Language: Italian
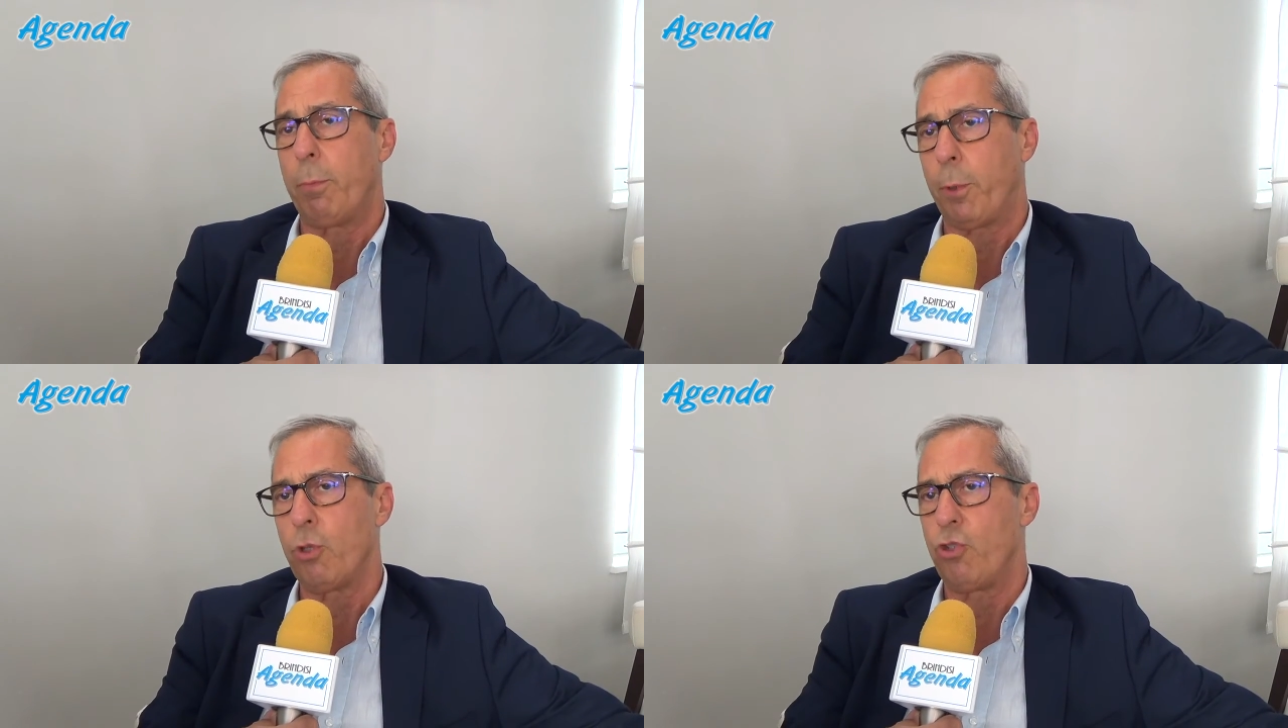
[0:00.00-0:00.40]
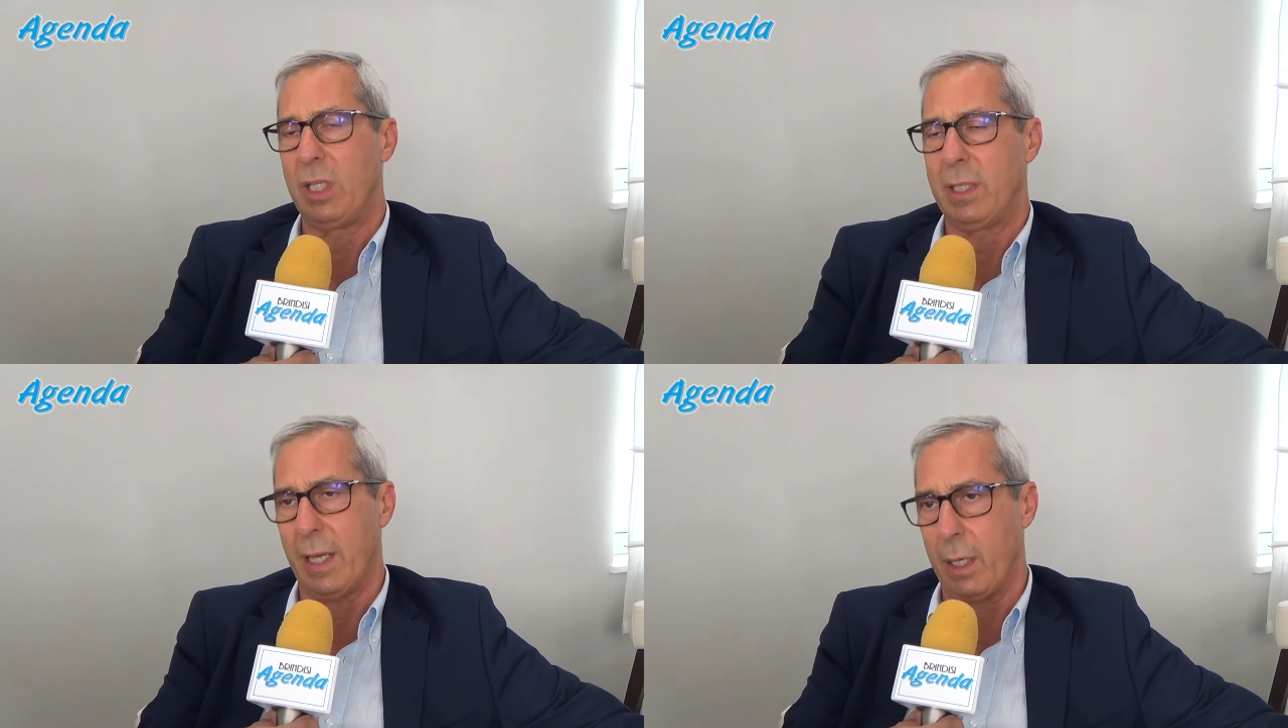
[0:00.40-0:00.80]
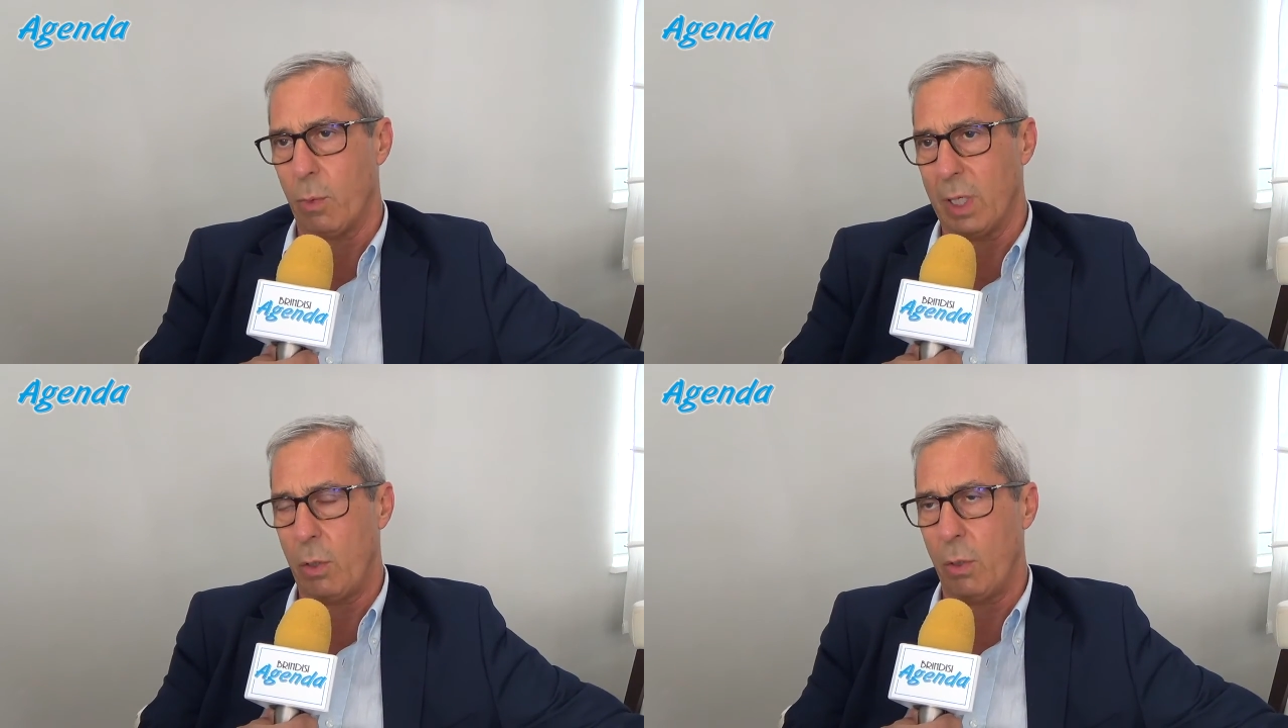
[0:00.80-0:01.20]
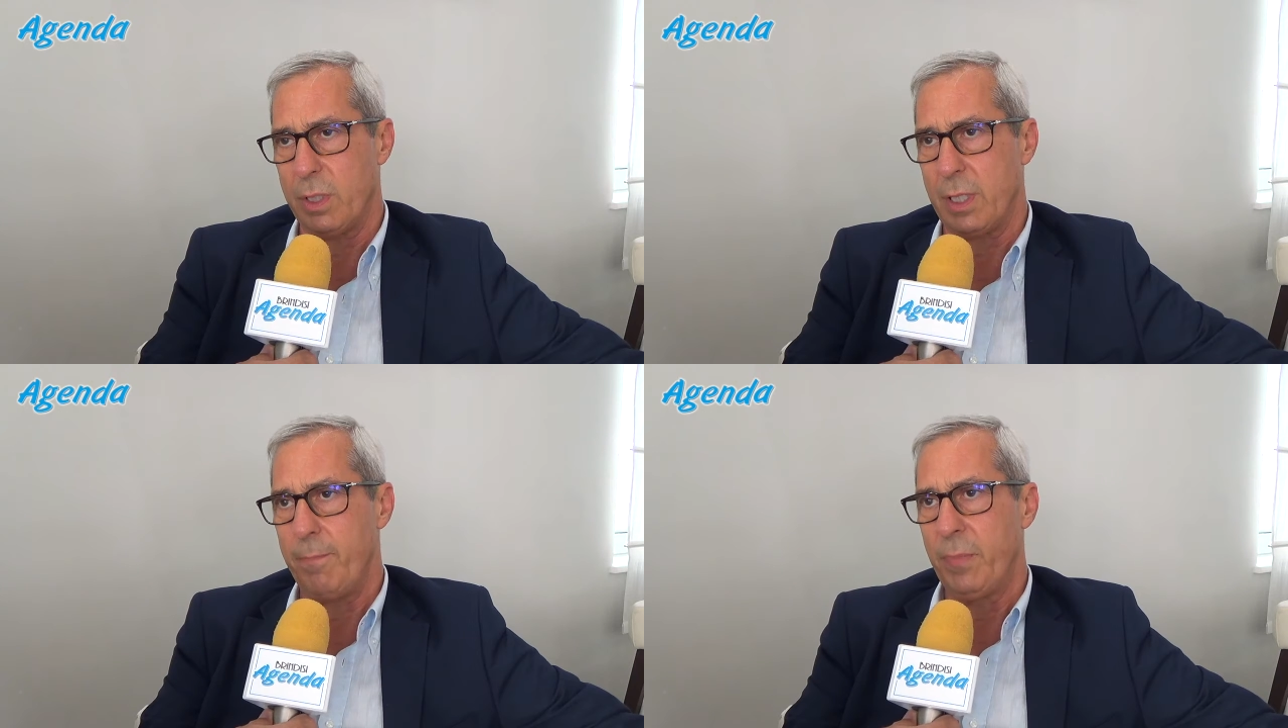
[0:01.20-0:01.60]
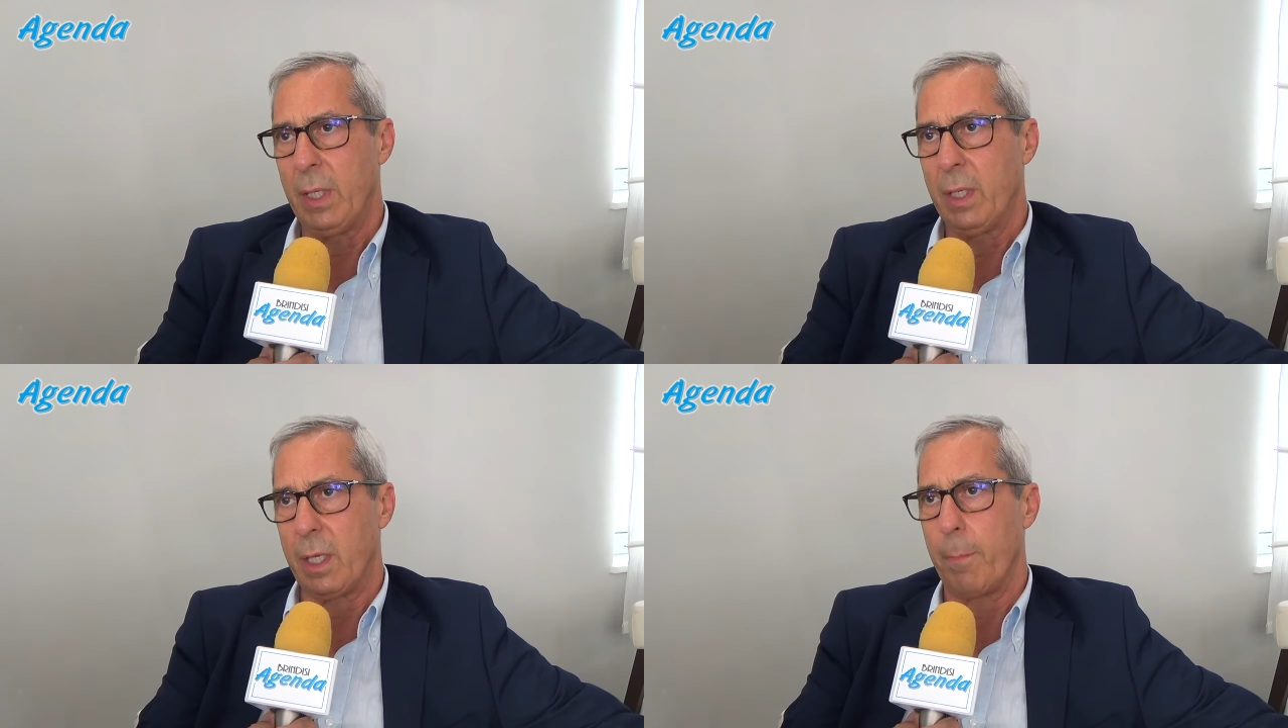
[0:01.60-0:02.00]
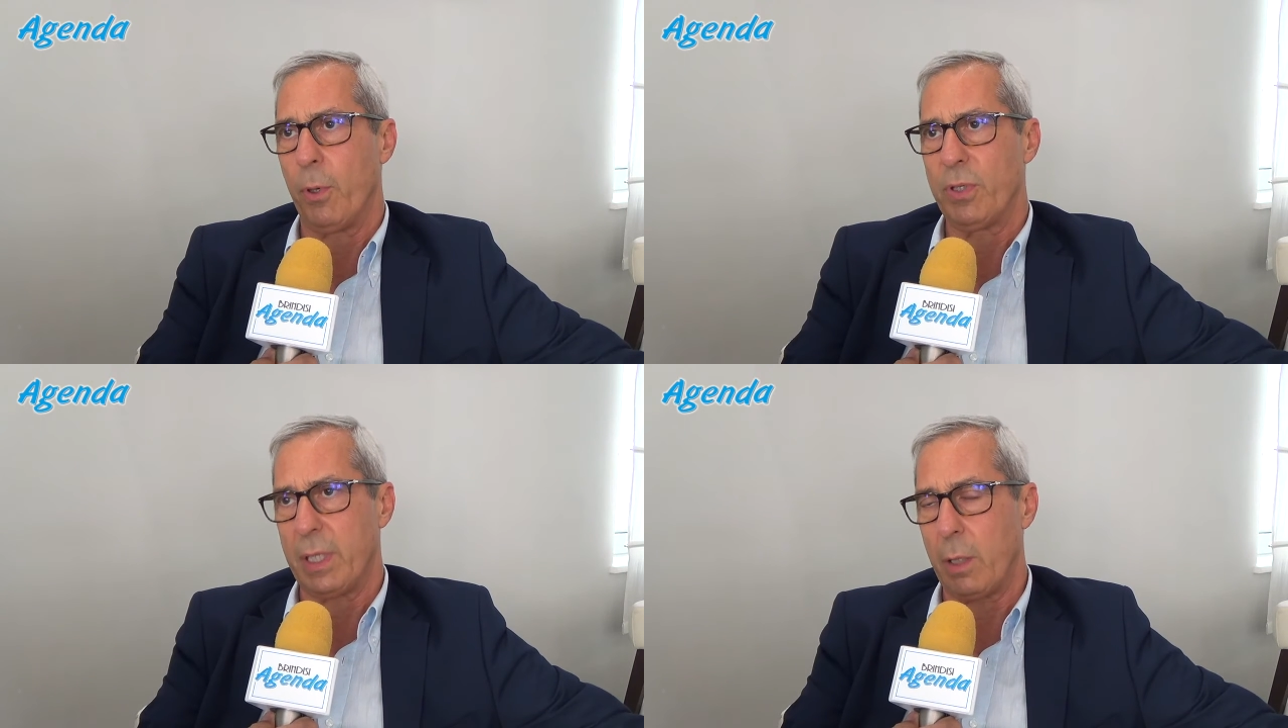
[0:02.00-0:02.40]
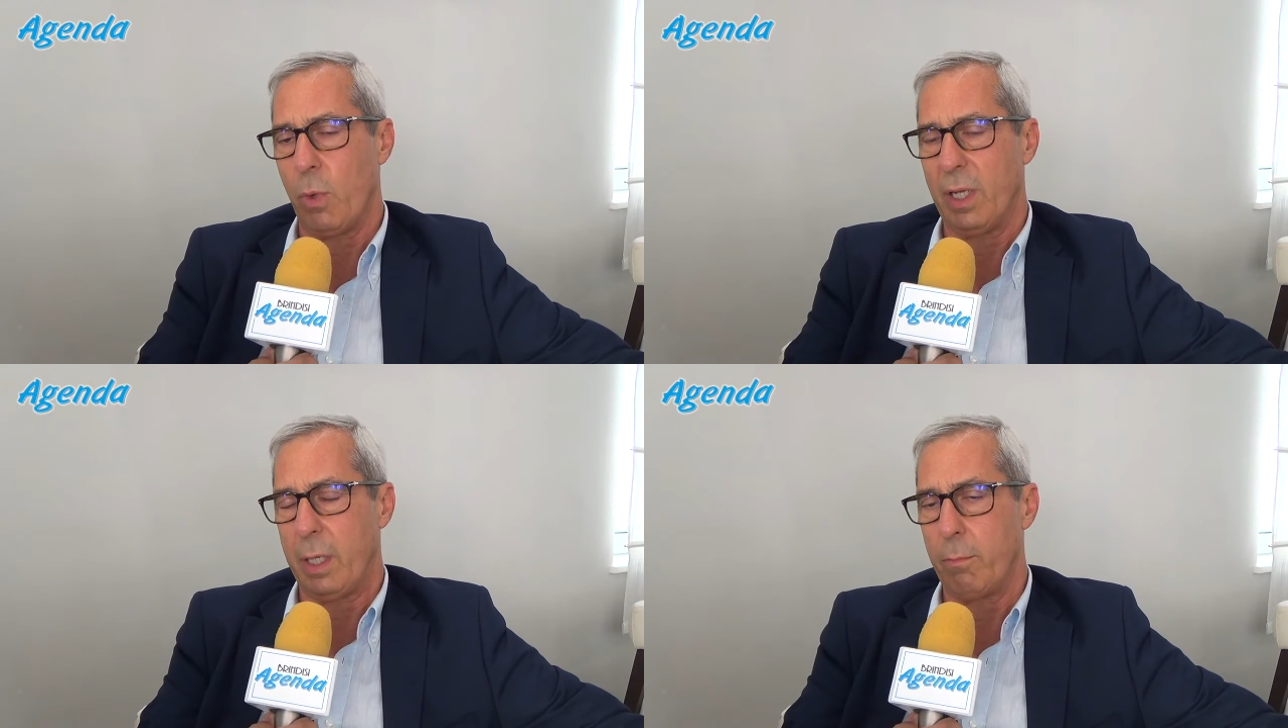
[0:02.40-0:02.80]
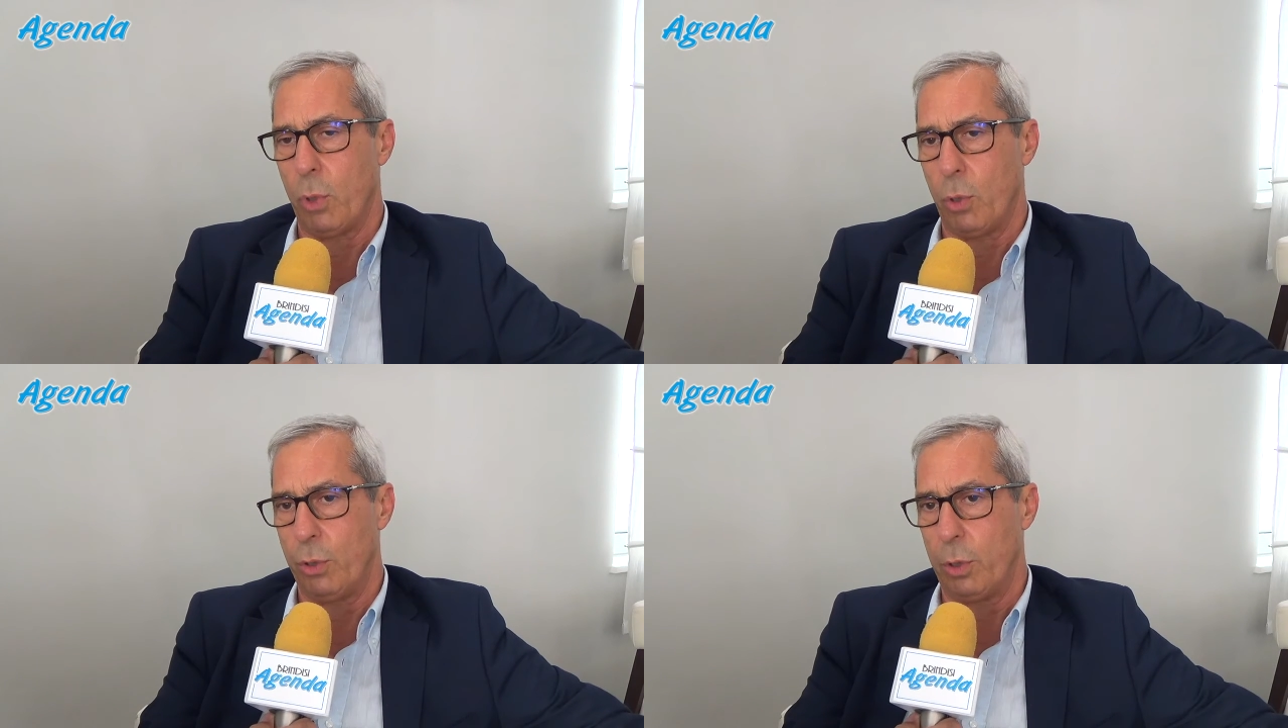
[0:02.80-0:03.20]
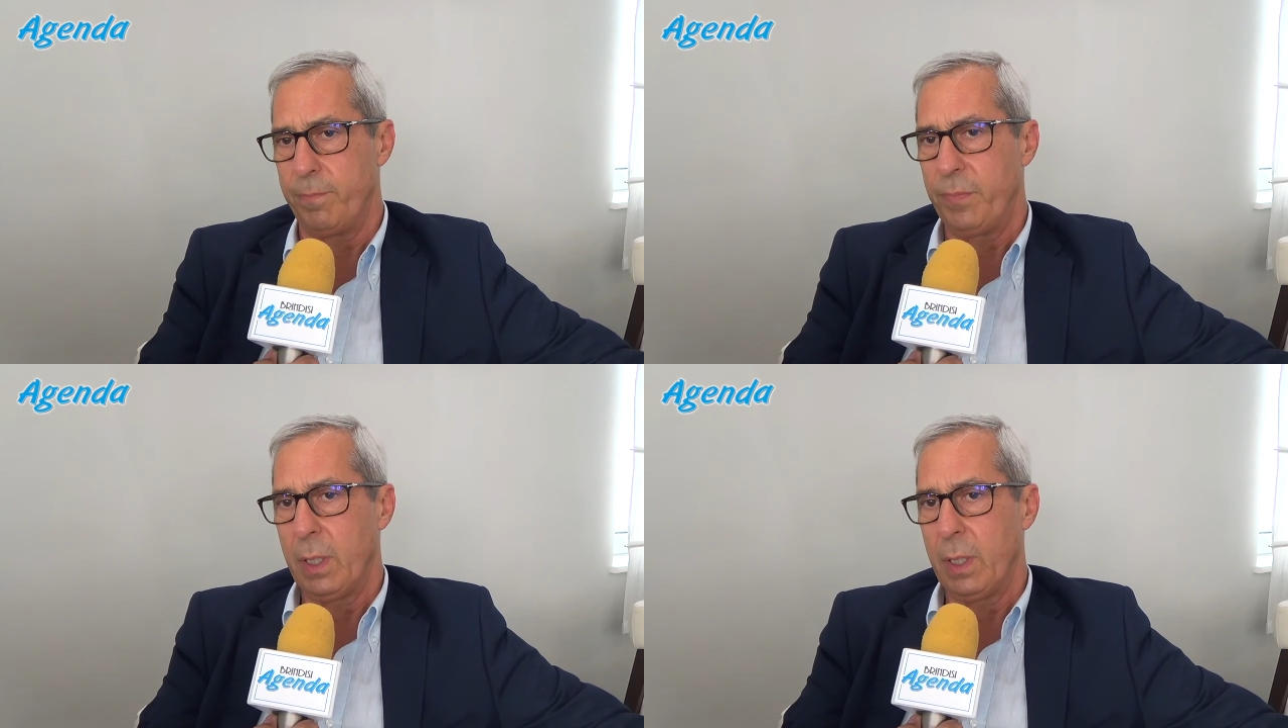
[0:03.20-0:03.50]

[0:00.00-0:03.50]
progettare qualcosa che possa in qualche modo